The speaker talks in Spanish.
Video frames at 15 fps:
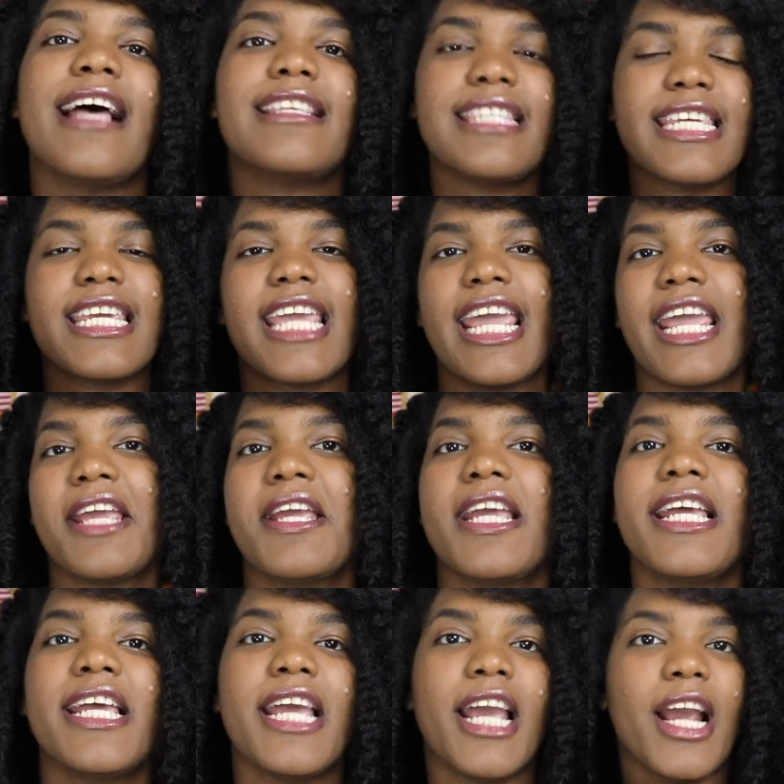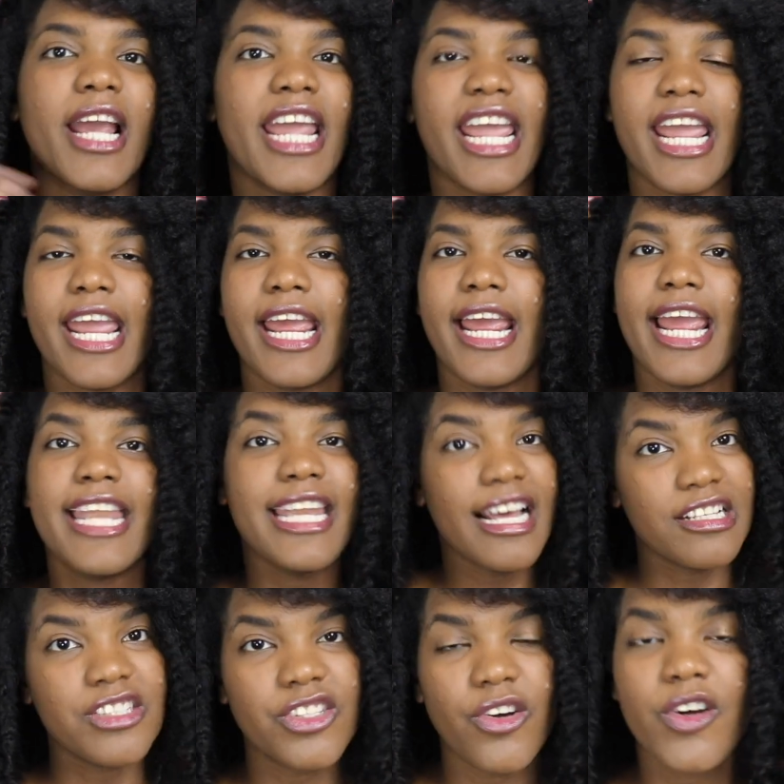Así que eh, él
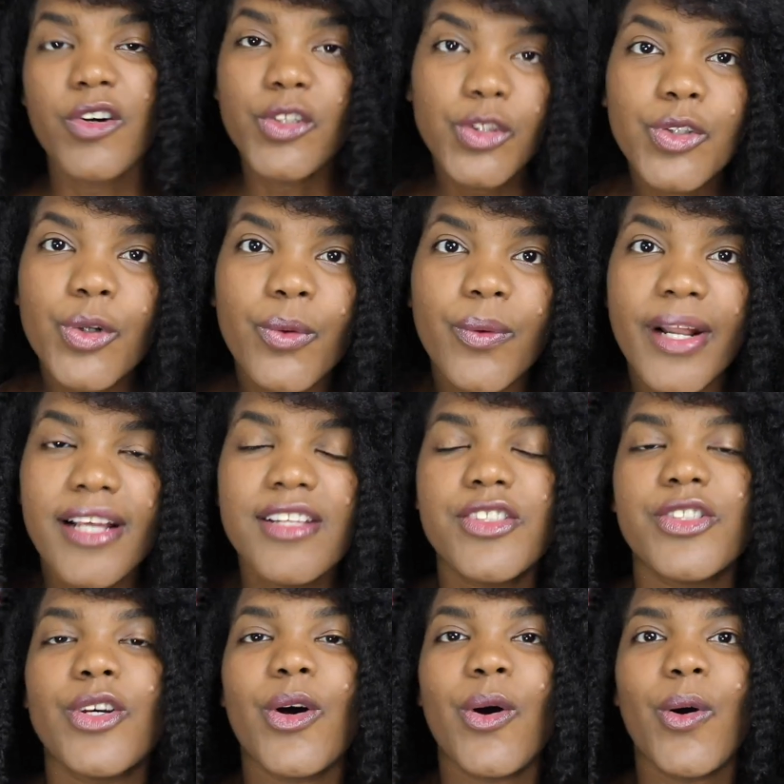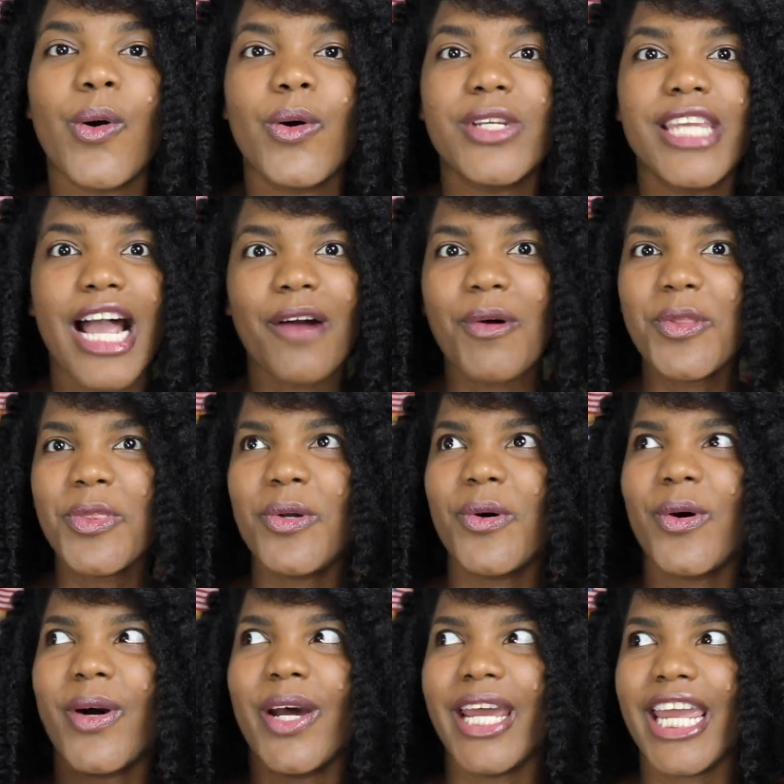nació en octubre, so ya
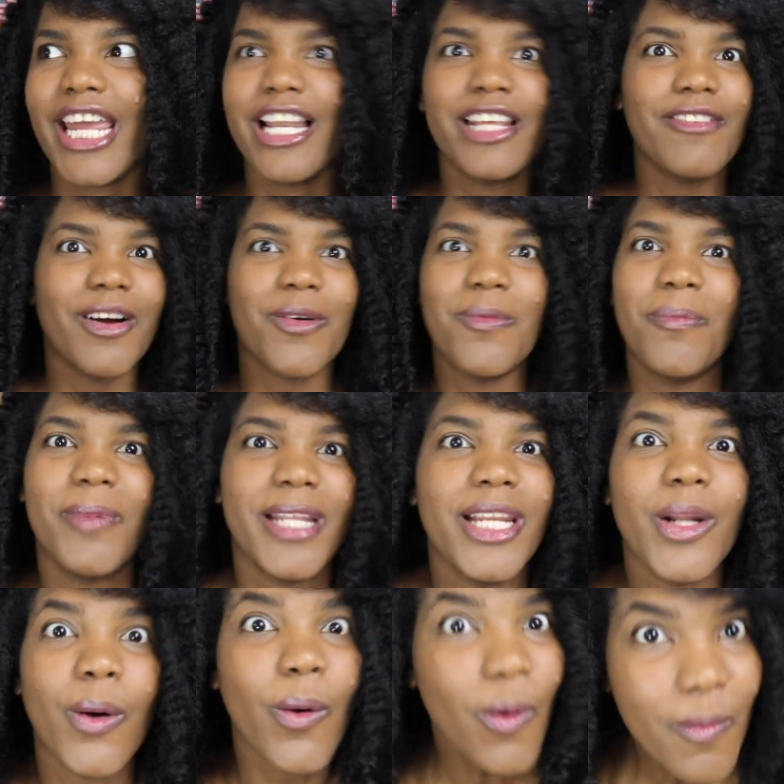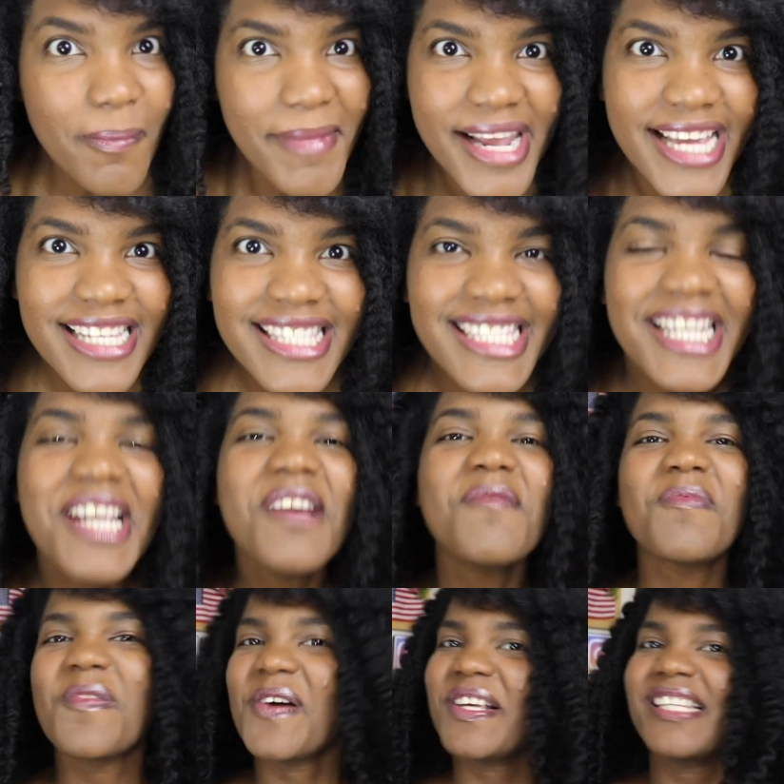cuando él iba a cumplir un mes,
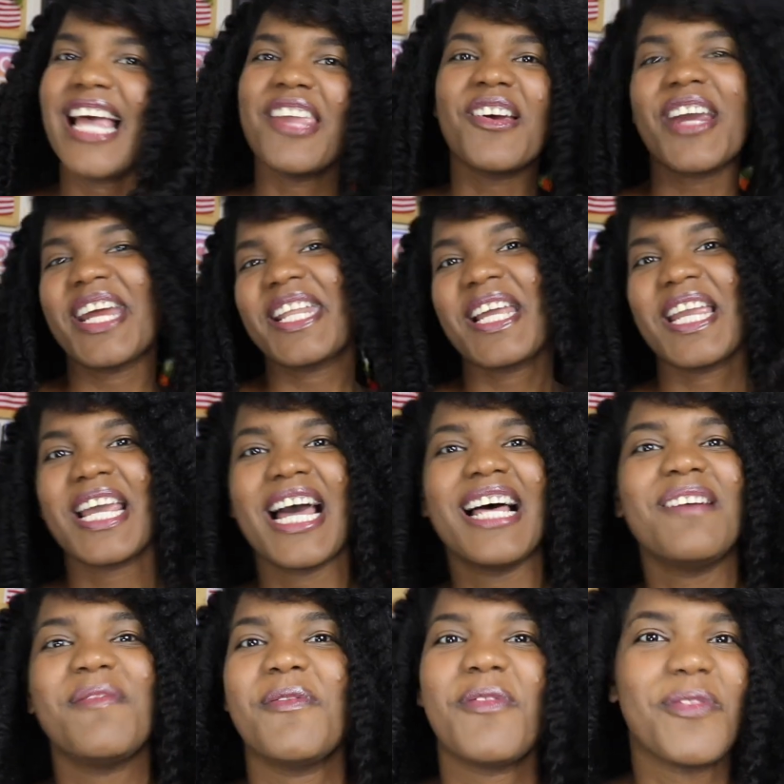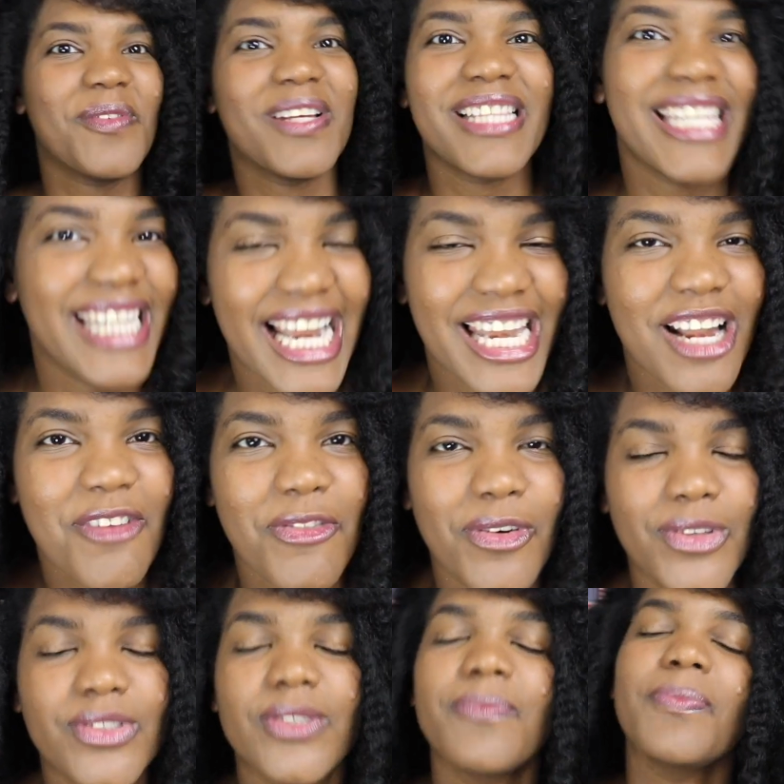pues ya yo quería ya tirar la
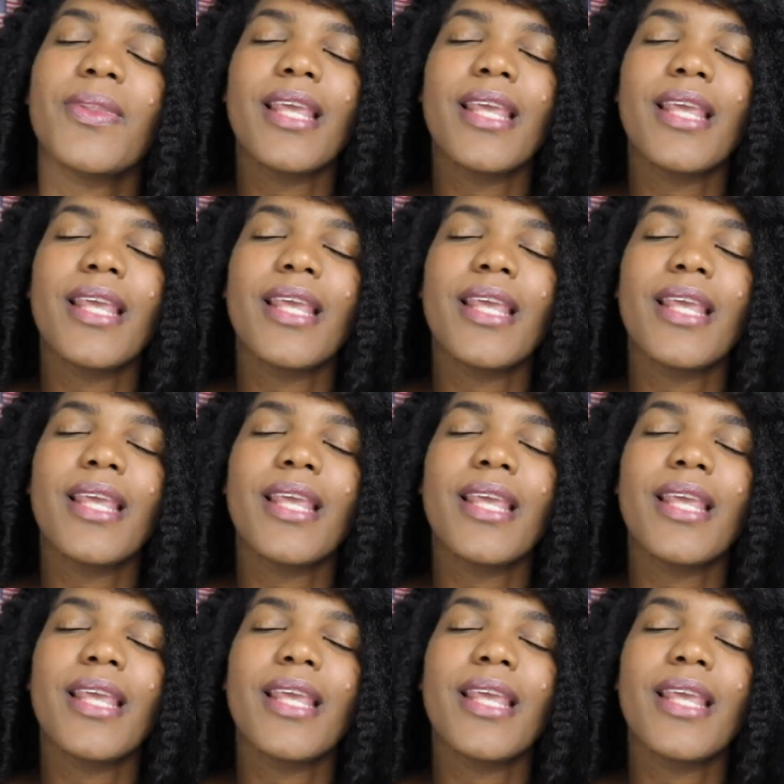foto